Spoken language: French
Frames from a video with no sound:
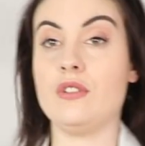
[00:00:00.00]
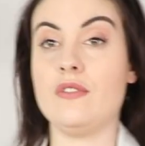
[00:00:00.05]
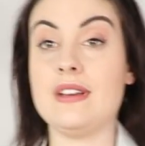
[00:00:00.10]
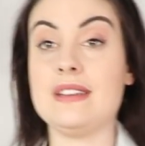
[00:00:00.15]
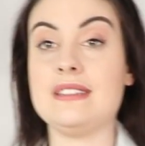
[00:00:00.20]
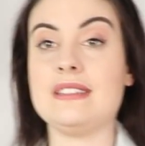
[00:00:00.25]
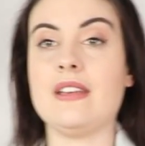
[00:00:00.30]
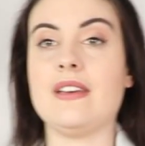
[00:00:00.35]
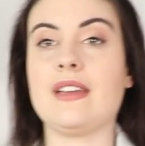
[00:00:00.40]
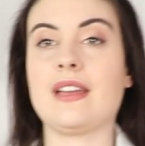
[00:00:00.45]
de
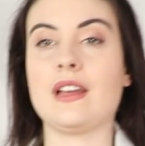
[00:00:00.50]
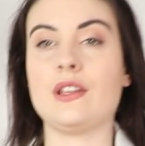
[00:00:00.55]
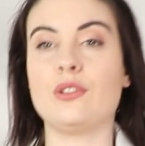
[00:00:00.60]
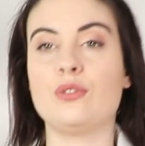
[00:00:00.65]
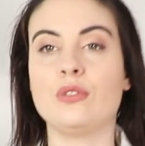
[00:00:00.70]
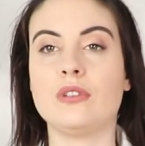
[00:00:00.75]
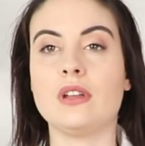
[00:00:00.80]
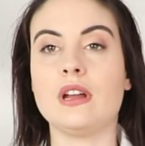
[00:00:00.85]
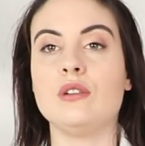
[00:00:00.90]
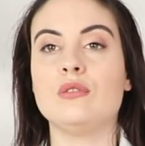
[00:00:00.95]
veste avec un
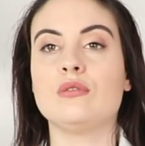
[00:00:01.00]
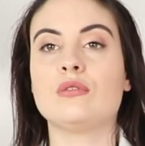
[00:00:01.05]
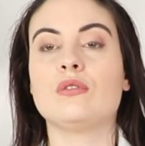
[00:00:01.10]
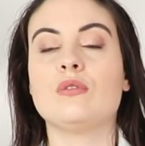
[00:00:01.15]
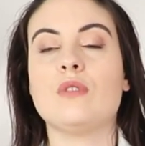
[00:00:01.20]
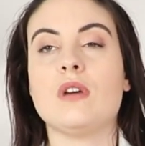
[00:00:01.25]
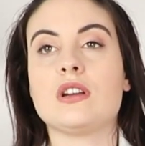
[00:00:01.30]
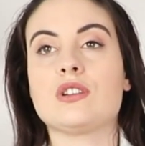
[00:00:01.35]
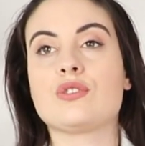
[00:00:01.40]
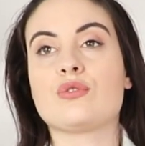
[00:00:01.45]
total look
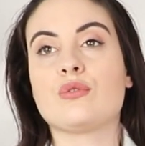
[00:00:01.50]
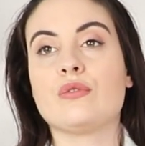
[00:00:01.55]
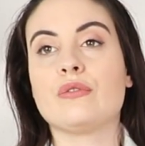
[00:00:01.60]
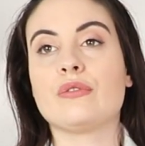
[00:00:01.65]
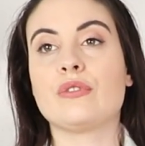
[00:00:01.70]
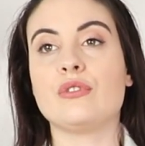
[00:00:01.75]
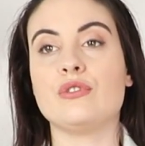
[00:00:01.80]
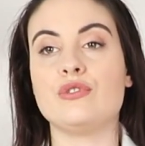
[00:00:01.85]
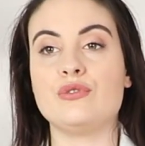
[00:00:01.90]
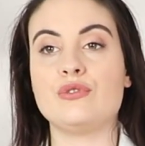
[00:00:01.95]
noir, je
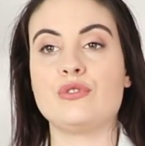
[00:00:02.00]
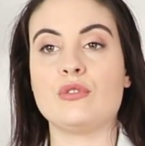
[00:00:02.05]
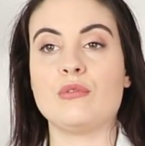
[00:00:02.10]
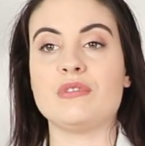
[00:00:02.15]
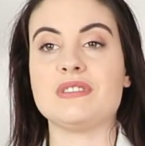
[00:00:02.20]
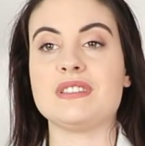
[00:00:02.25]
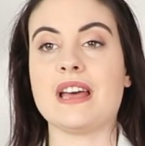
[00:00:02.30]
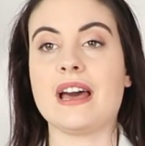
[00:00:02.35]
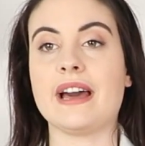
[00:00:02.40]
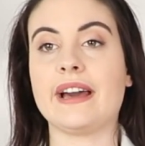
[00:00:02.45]
trouve que
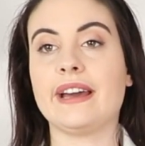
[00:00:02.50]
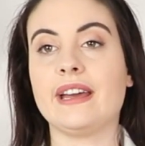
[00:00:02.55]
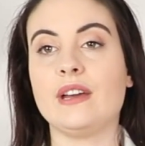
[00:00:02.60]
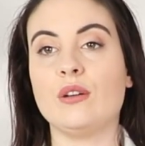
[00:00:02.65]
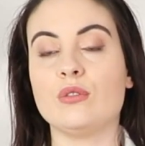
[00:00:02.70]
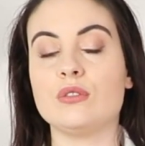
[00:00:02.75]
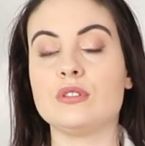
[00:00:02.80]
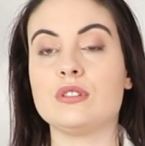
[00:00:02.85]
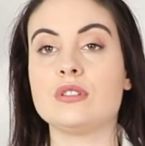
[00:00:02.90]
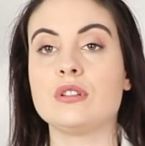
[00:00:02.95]
justement ça
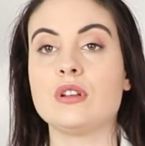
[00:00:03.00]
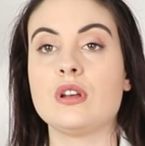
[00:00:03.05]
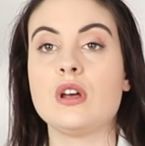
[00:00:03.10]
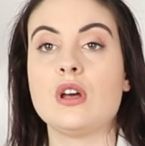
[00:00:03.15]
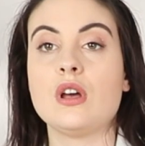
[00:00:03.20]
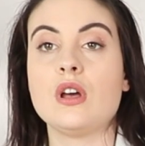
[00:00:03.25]
réhausse.